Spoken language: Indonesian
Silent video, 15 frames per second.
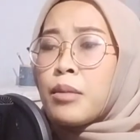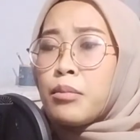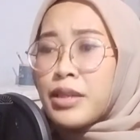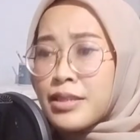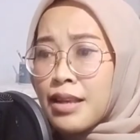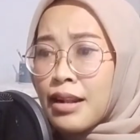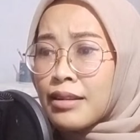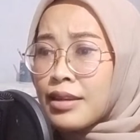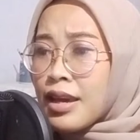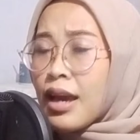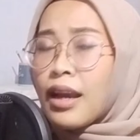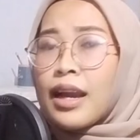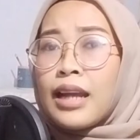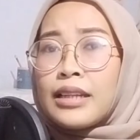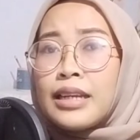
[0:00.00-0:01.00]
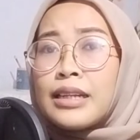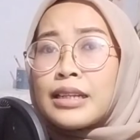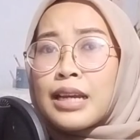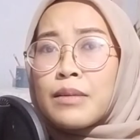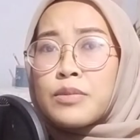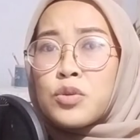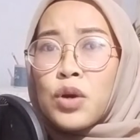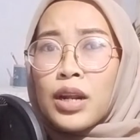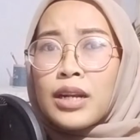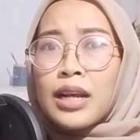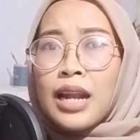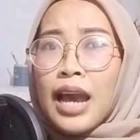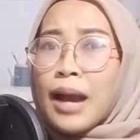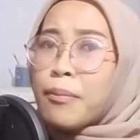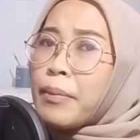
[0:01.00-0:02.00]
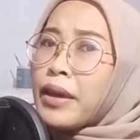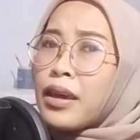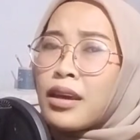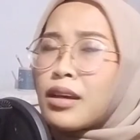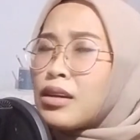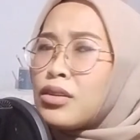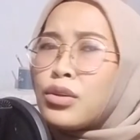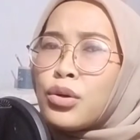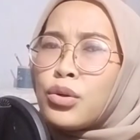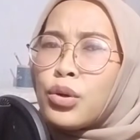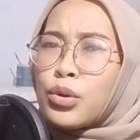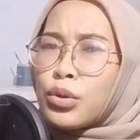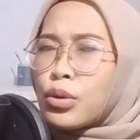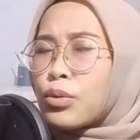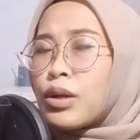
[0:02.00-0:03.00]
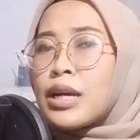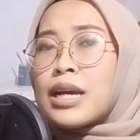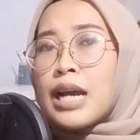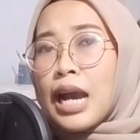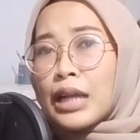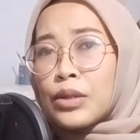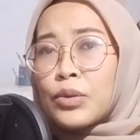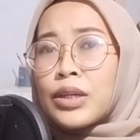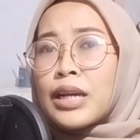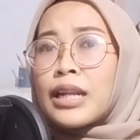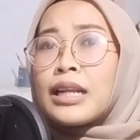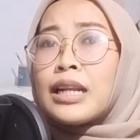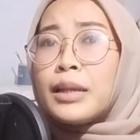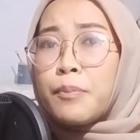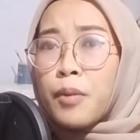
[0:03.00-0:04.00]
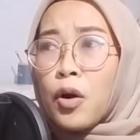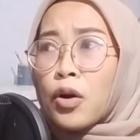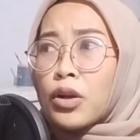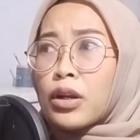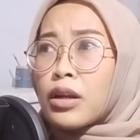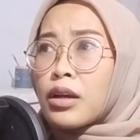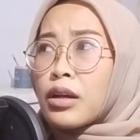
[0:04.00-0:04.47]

Misalnya, kalian rekam suara dengan HP. No, no, no. Atau dengan clip on